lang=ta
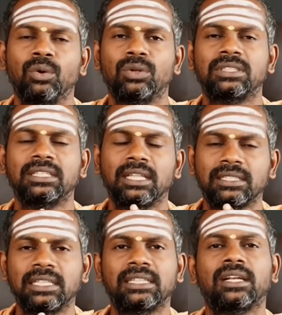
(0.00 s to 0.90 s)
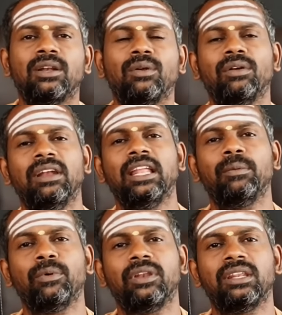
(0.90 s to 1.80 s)
ஒரு சித்த சித்தர்களோட
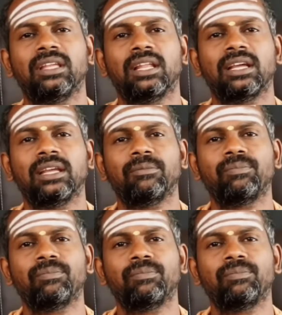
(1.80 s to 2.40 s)
வழியில் போயிட்டுருக்கிறாங்க